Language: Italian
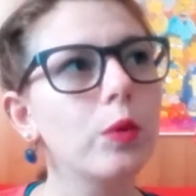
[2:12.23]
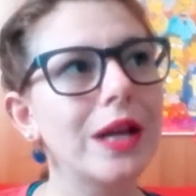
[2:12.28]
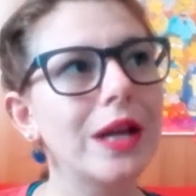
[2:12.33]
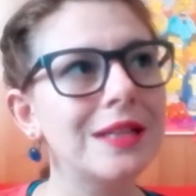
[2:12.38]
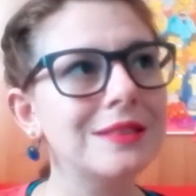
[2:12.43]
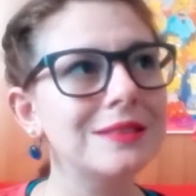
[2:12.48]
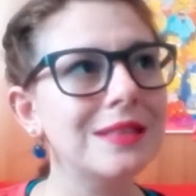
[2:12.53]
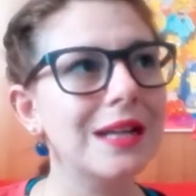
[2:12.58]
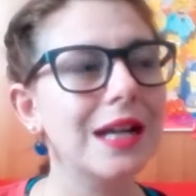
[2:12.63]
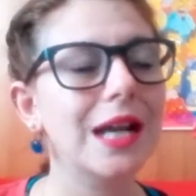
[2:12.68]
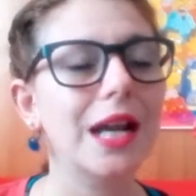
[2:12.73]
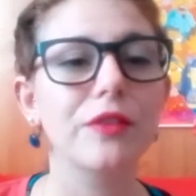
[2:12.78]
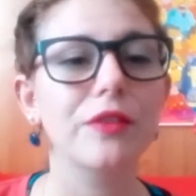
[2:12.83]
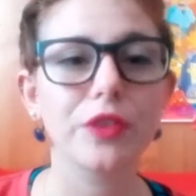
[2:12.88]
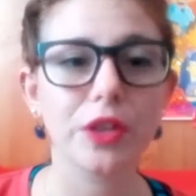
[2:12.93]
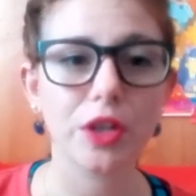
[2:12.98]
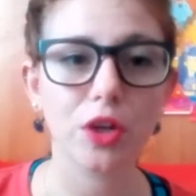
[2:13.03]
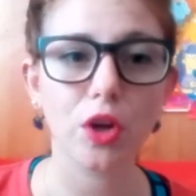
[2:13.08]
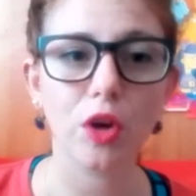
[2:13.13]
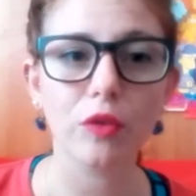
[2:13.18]
Un'altra
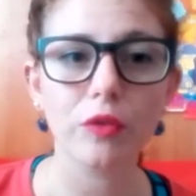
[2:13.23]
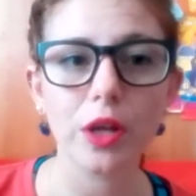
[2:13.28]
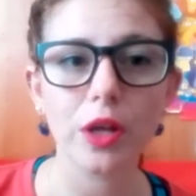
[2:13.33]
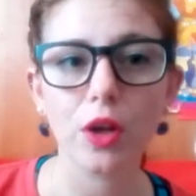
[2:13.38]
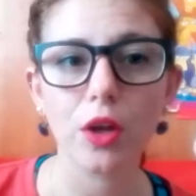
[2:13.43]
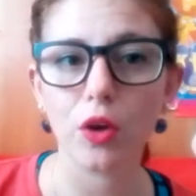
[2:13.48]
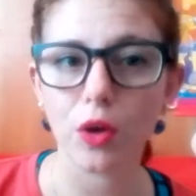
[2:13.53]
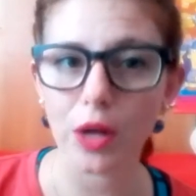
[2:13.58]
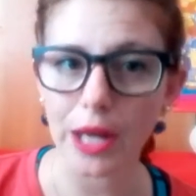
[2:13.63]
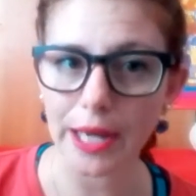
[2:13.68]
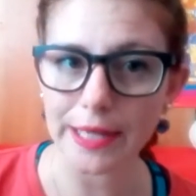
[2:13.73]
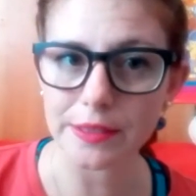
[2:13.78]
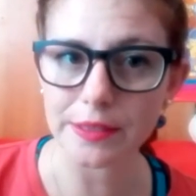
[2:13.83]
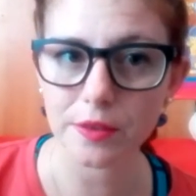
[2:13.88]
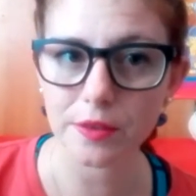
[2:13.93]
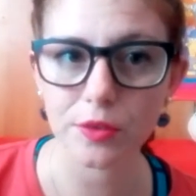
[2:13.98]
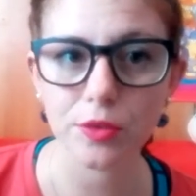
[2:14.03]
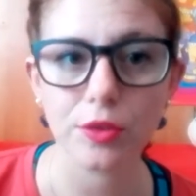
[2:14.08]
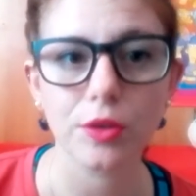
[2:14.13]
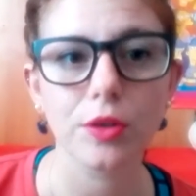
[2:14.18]
graphic novel che ho
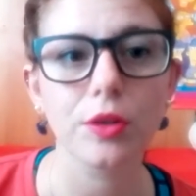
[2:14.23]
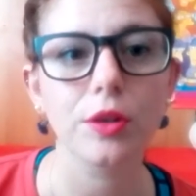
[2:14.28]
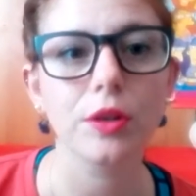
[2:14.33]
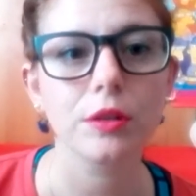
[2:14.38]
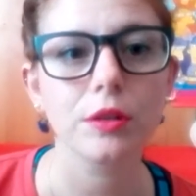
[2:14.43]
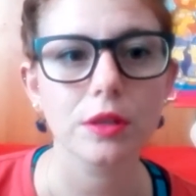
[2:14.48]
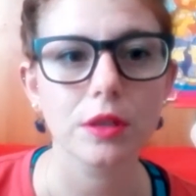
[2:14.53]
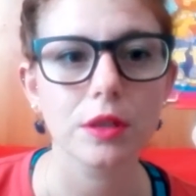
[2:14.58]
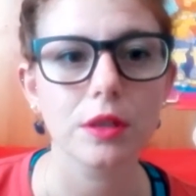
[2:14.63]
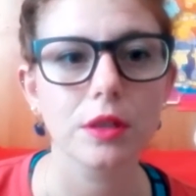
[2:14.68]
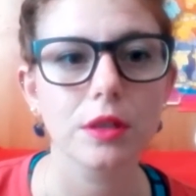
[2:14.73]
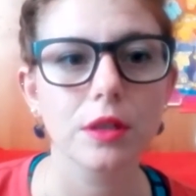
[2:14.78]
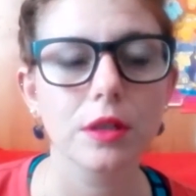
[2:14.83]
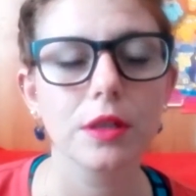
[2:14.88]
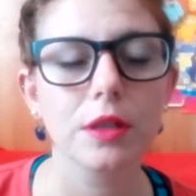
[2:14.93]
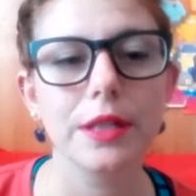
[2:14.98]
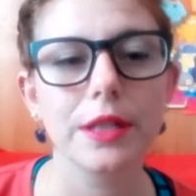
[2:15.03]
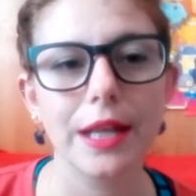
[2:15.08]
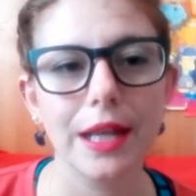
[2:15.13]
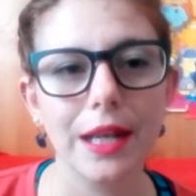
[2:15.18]
letto
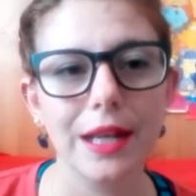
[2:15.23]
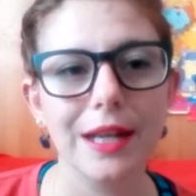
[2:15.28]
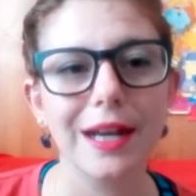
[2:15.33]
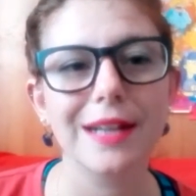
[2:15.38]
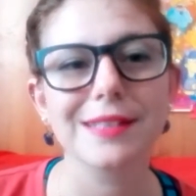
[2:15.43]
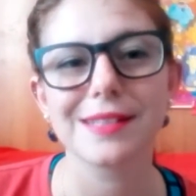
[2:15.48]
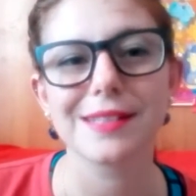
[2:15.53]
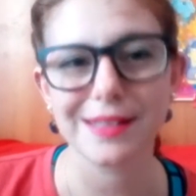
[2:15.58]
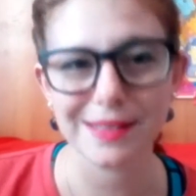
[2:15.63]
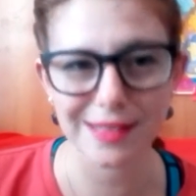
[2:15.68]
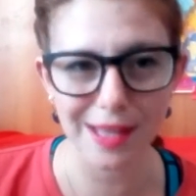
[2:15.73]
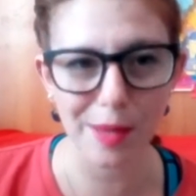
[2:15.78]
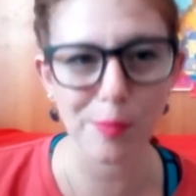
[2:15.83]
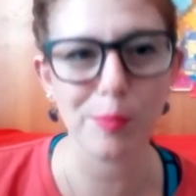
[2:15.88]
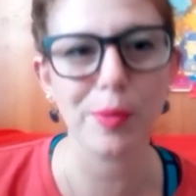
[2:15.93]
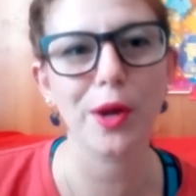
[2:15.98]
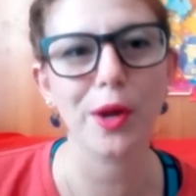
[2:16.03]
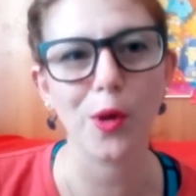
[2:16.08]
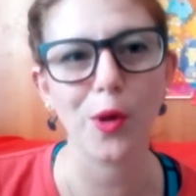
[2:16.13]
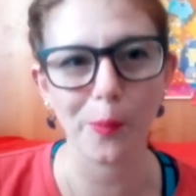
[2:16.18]
eh, nel
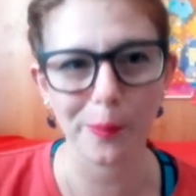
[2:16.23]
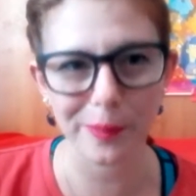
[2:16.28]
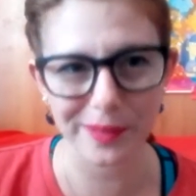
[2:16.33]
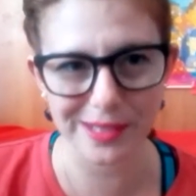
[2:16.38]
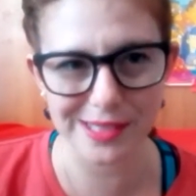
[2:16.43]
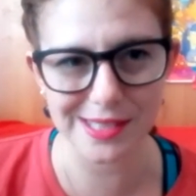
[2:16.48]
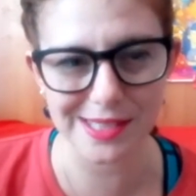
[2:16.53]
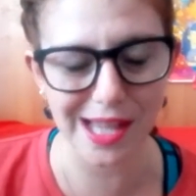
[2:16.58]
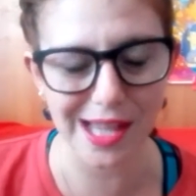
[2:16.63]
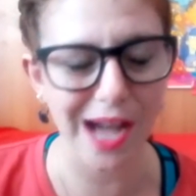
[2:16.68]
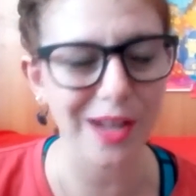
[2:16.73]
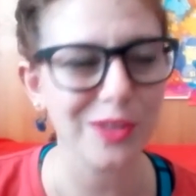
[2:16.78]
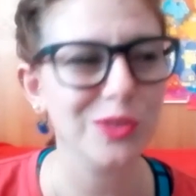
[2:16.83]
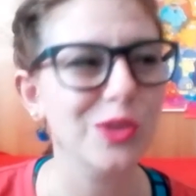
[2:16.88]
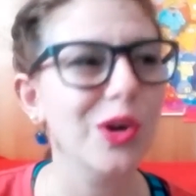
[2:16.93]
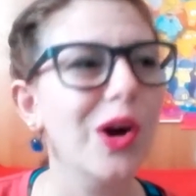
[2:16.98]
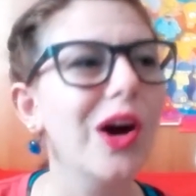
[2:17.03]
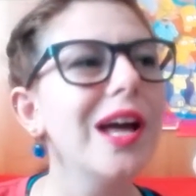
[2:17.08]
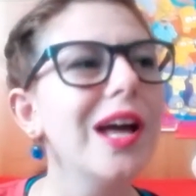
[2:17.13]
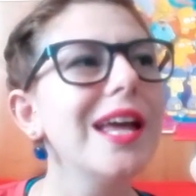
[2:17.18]
settembre che ho
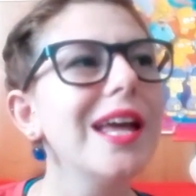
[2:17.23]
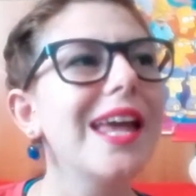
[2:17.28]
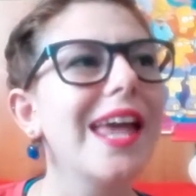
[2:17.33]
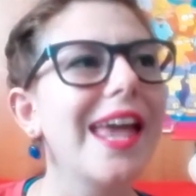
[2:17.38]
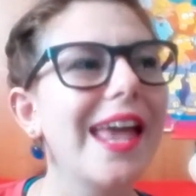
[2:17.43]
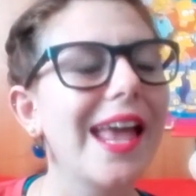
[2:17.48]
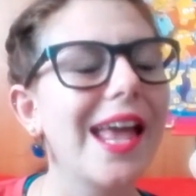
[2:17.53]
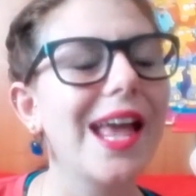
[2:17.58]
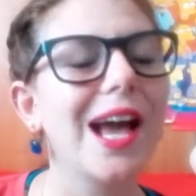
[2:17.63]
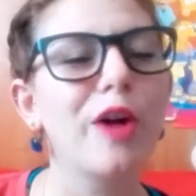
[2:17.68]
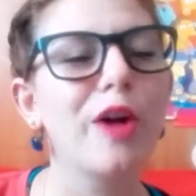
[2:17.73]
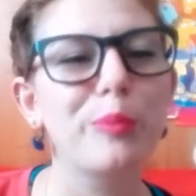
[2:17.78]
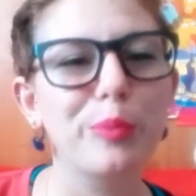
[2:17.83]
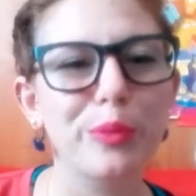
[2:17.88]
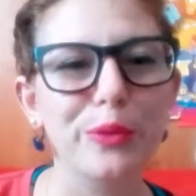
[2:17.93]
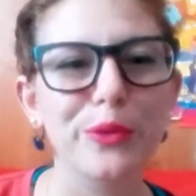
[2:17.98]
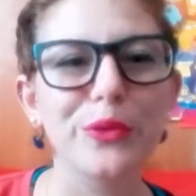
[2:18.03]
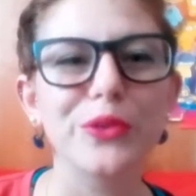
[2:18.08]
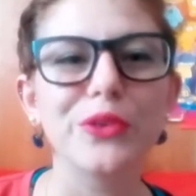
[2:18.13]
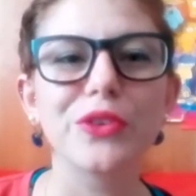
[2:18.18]
prestato è
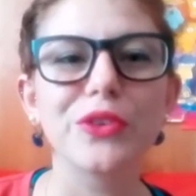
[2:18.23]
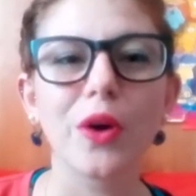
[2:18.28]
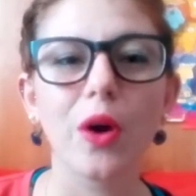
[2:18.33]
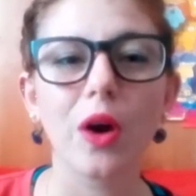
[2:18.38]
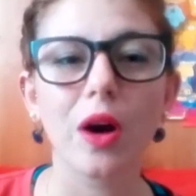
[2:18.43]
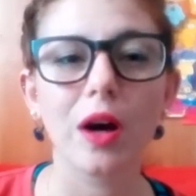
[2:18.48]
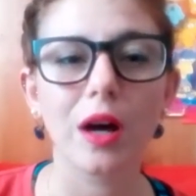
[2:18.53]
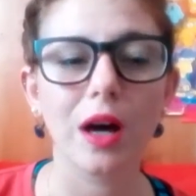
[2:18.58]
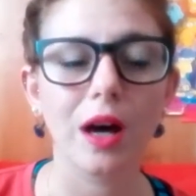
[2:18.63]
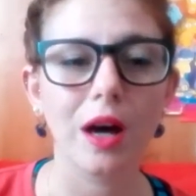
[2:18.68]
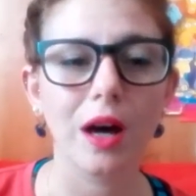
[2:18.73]
appunto uh,